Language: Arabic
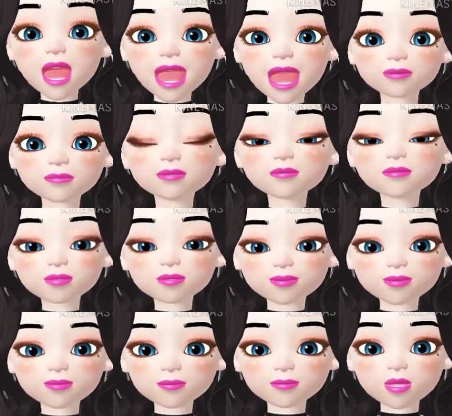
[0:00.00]
ولا
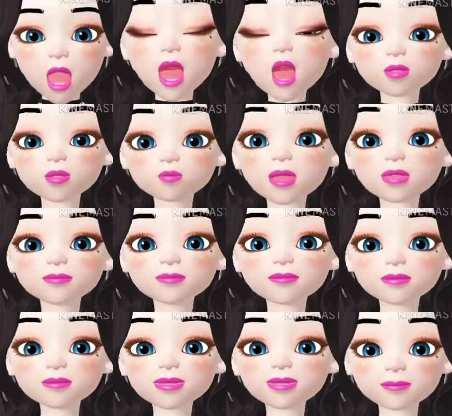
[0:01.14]
سيما
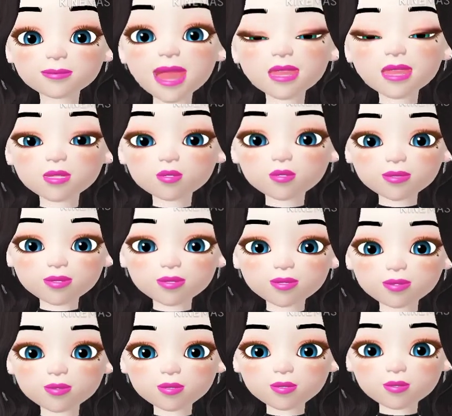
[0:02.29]
الكوليسترول وغيره
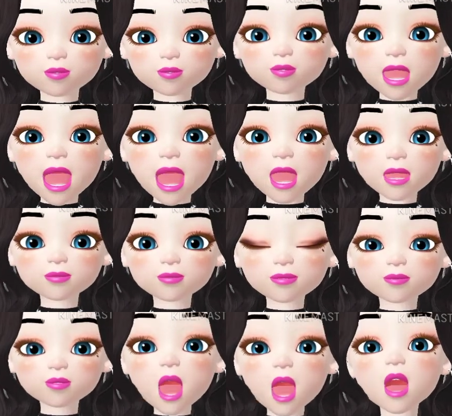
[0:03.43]
فلا
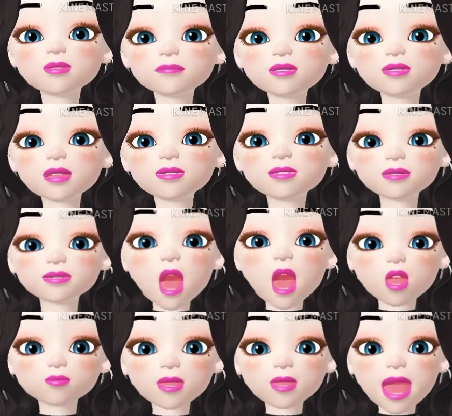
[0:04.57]
تدعهما
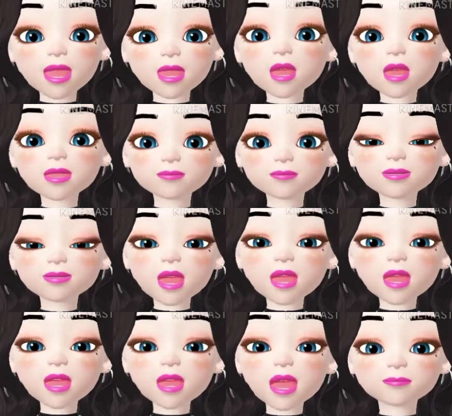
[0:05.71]
تتغلب عليك
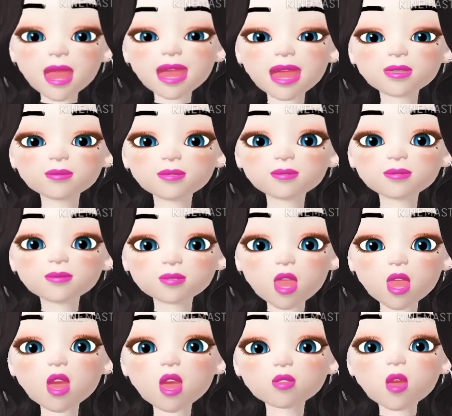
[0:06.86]
واحرص على
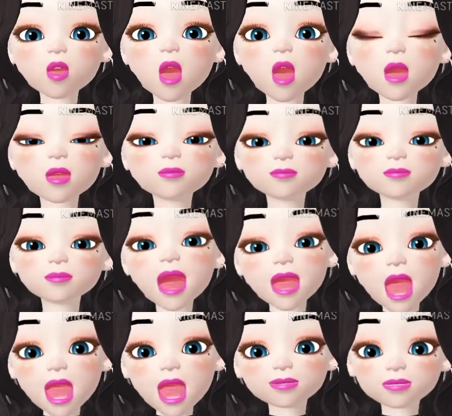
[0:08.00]
عدم تناولك
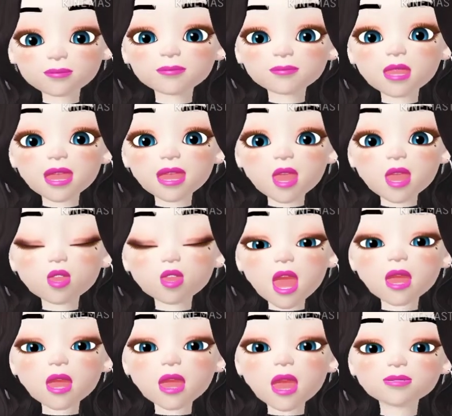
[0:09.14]
الزيوت
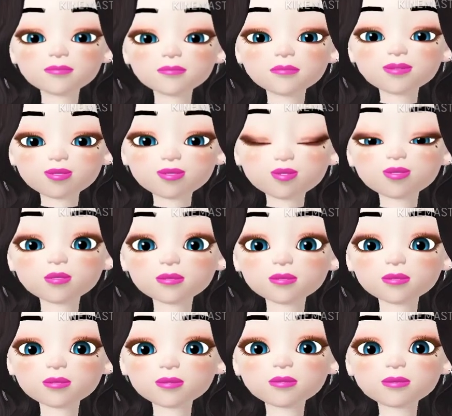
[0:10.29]
الغير صحية
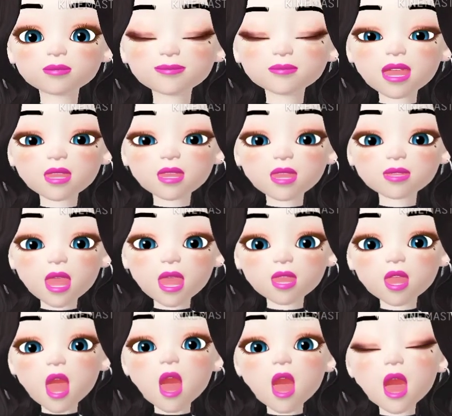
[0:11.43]
أو
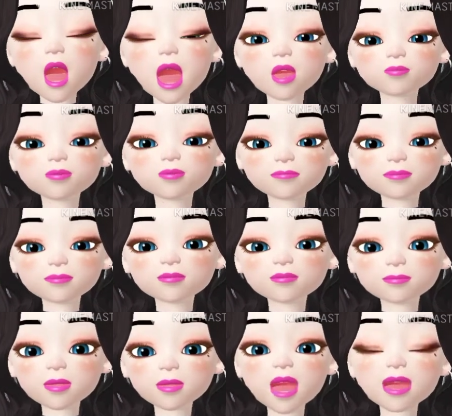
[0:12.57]
استخدامها بالأطعمة
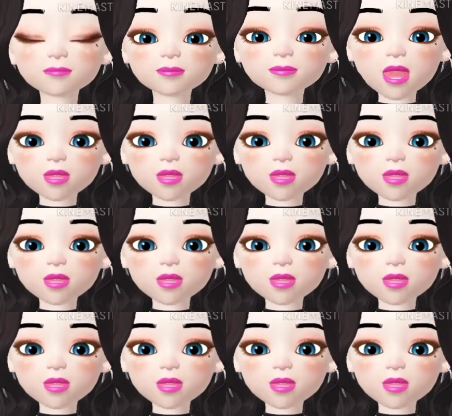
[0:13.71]
المقلية